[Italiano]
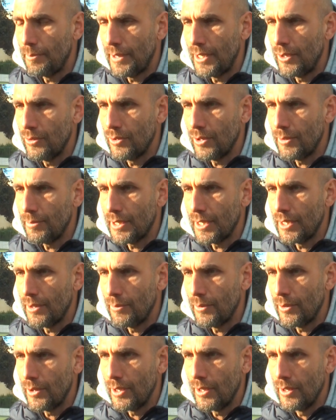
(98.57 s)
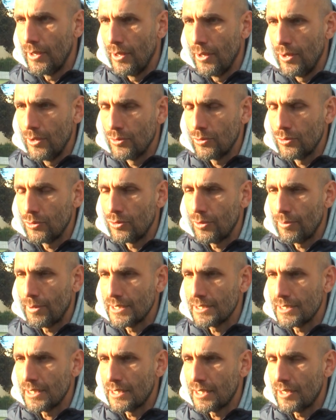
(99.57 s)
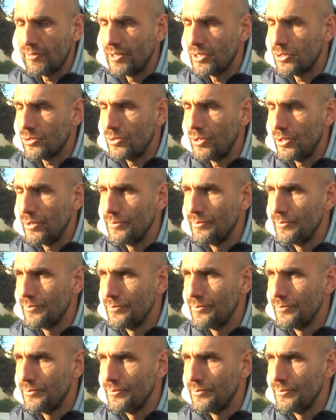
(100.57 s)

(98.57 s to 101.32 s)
pallone perché poi tutto passa attraverso lì.